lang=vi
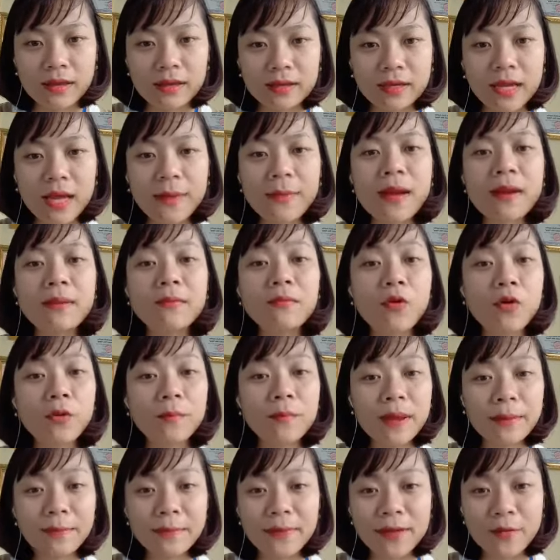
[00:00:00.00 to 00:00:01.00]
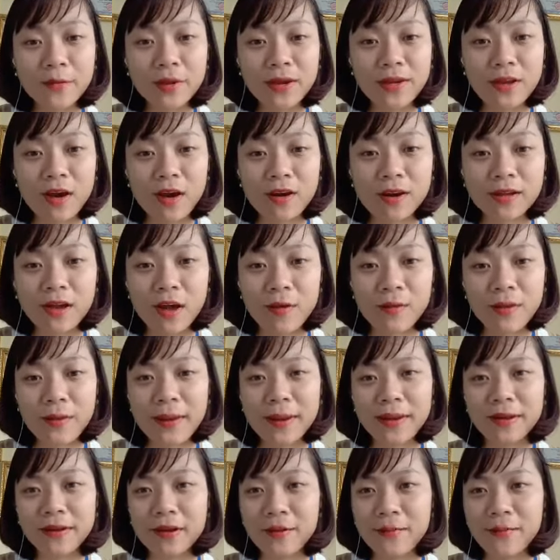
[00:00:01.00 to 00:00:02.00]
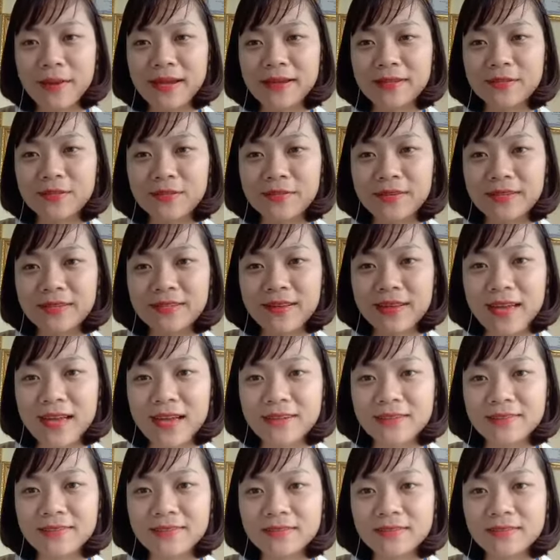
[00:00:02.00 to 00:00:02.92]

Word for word: Các bạn muốn biết bí quyết nhỏ này không? Các bạn hãy comment xuống bên dưới ạ.